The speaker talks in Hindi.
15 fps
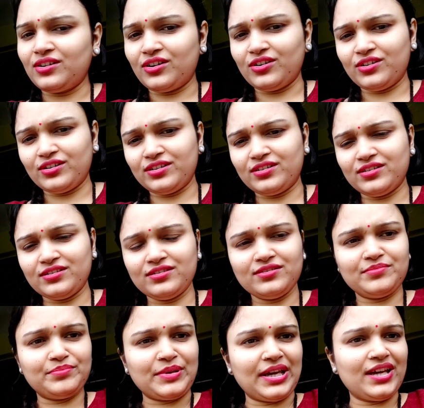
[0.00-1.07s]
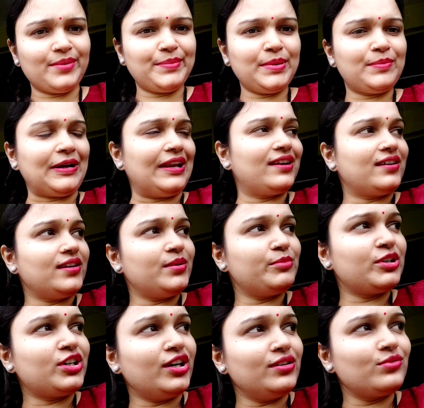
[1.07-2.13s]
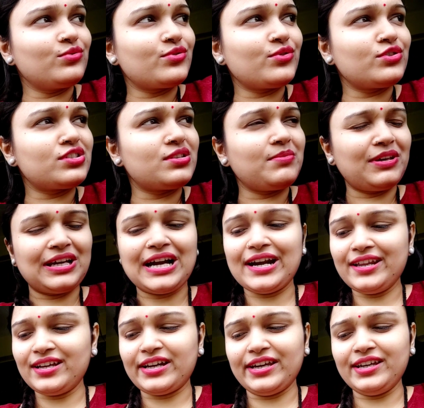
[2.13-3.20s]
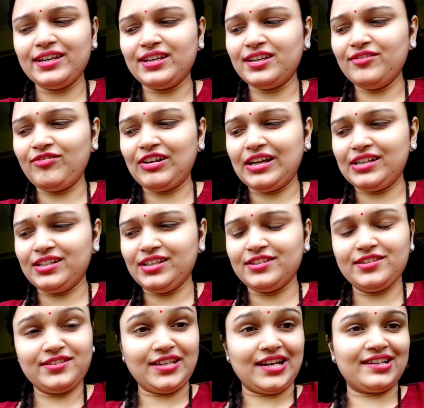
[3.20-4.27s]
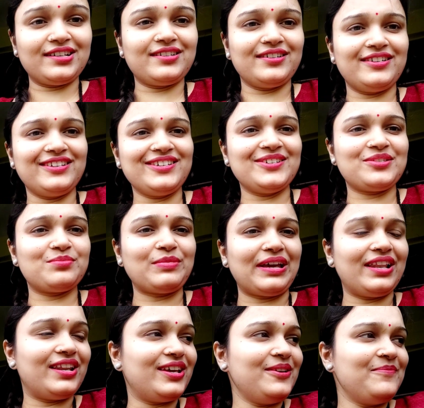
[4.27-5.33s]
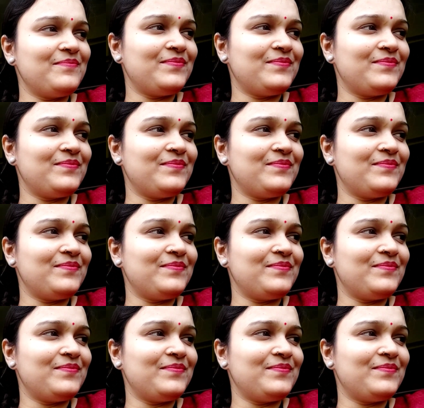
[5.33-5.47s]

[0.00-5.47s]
और मैं अभी बालकनी में खड़ी हूँ क्योंकि उसकी भी गाड़ी आई नहीं है फिलहाल नीचे जाके खड़ी है स्माइली